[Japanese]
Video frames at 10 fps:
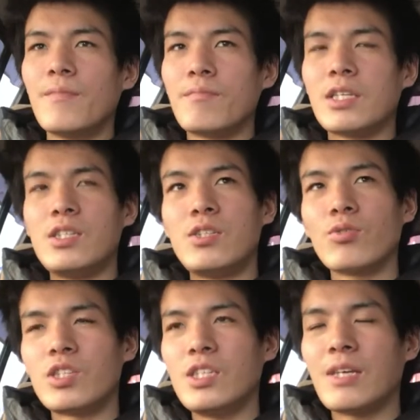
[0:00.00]
まあ、ちょっと
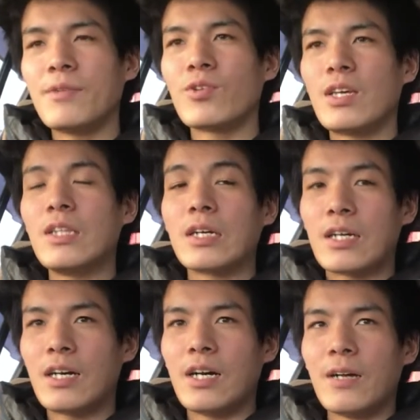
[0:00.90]
小さめの県だ
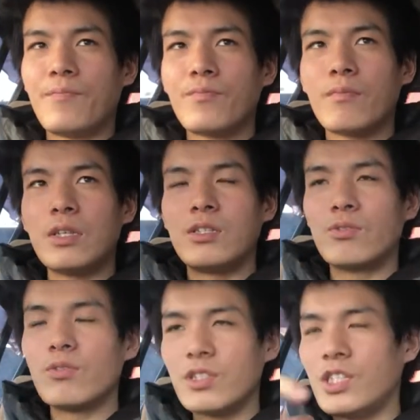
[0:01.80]
から、まあ、す
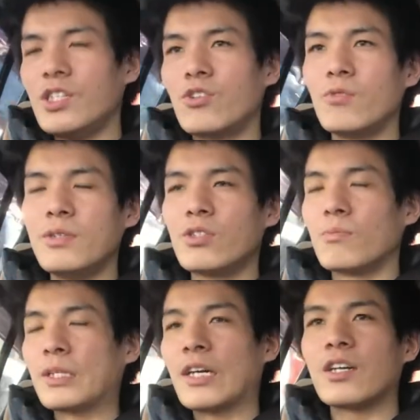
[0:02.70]
ごく人口密度
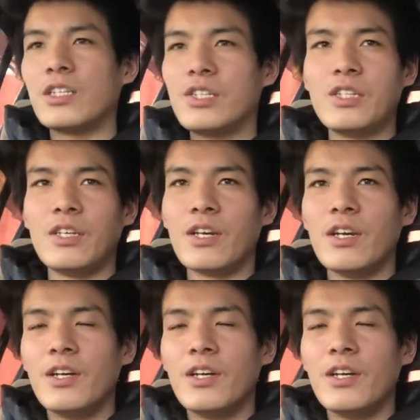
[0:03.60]
も高いし